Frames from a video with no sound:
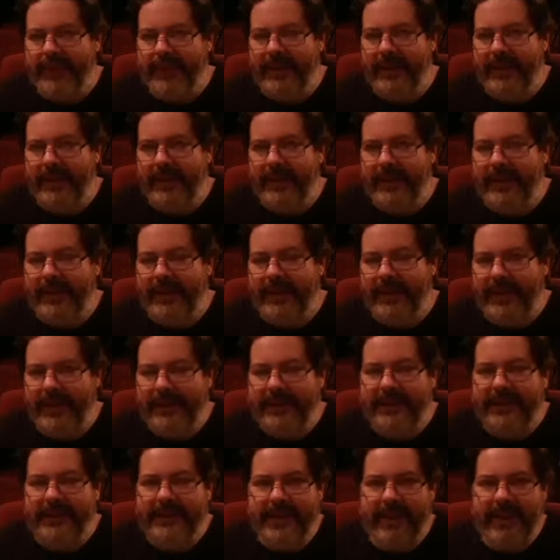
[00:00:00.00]
eh,
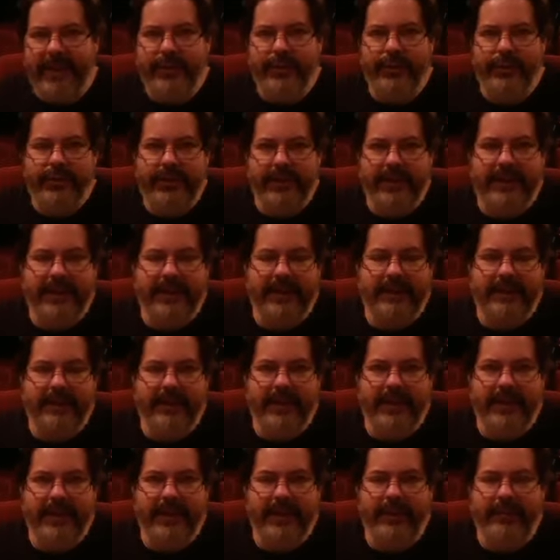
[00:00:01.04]
gracias a ellos es que,
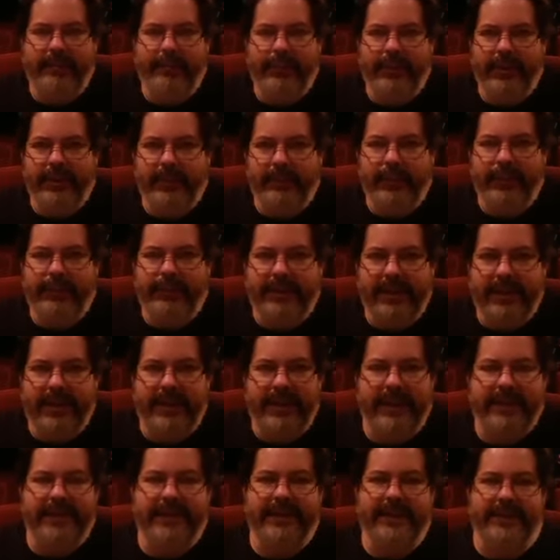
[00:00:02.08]
es que podemos tener
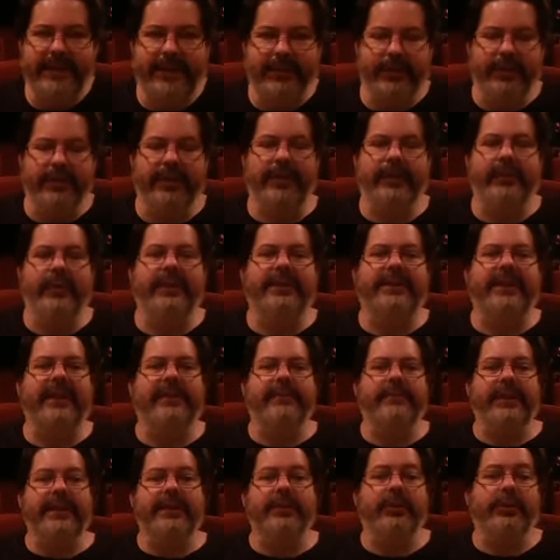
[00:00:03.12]
la sensación de no estar
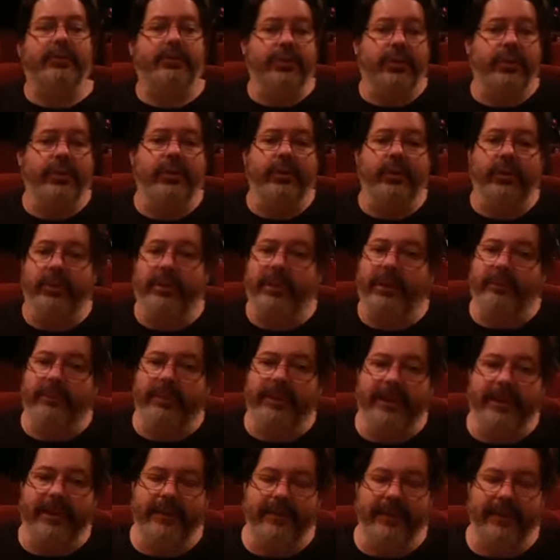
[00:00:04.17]
viendo solos la
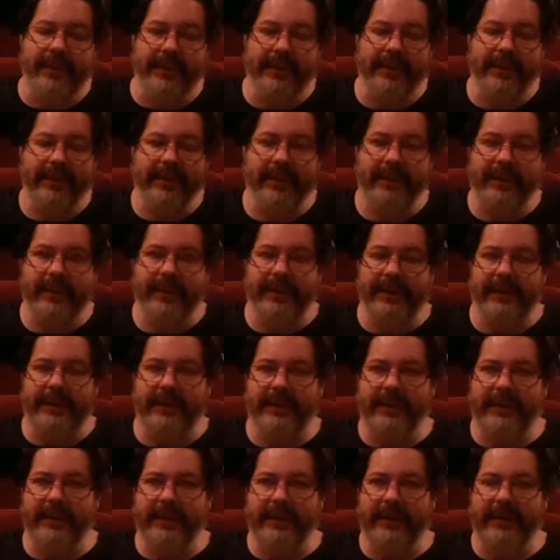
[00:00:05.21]
película,
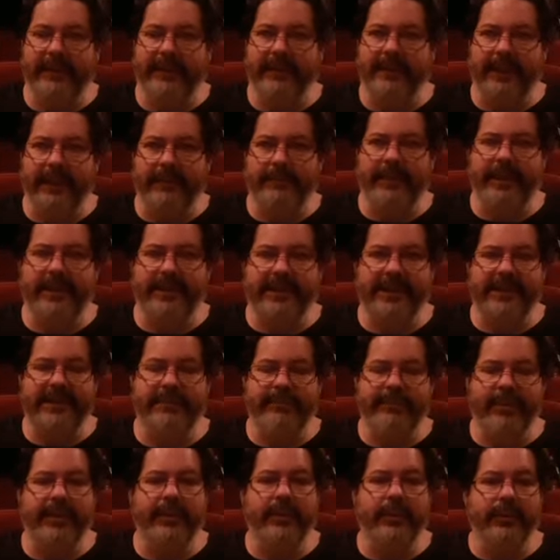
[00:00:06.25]
de, estar
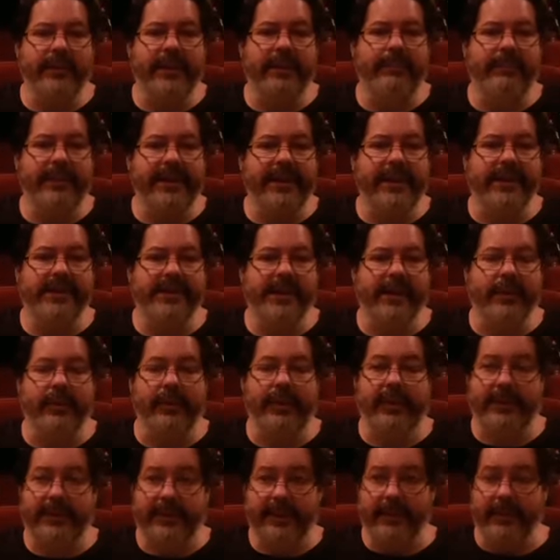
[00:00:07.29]
participando de una experiencia
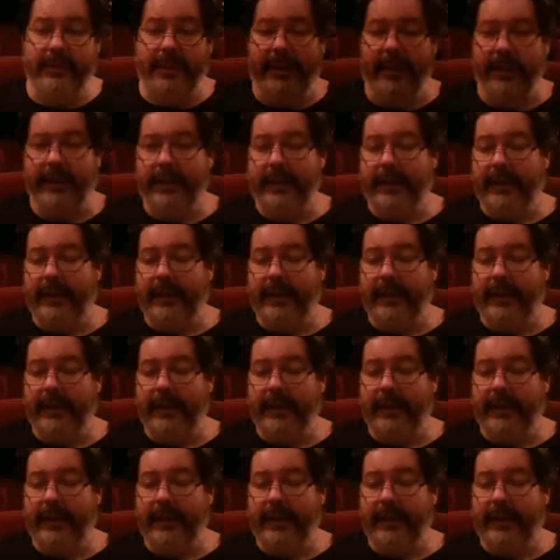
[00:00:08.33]
colectiva,